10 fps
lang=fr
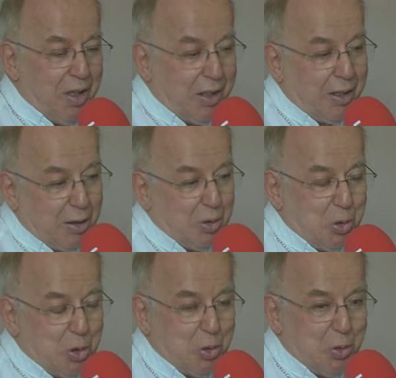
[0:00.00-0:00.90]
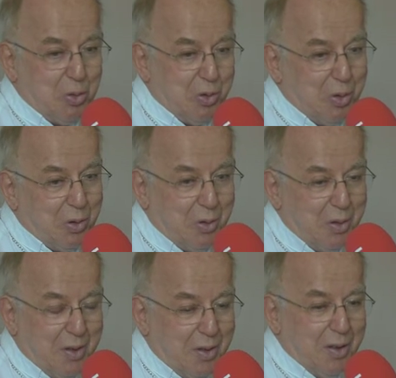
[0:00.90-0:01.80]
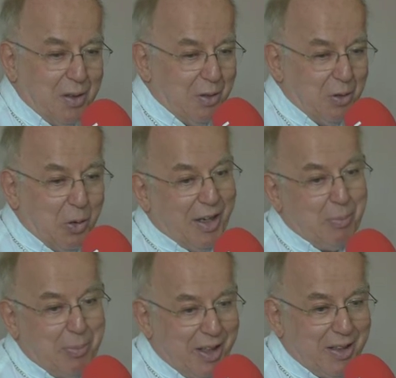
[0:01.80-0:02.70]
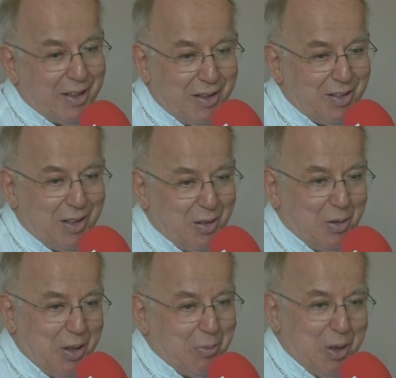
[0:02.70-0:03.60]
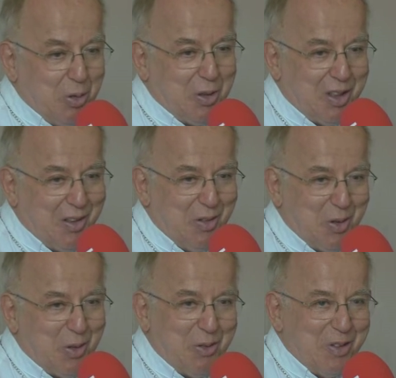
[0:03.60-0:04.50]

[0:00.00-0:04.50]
ben, quelque chose de, de l'appel chrétien, de l'appel du Christ.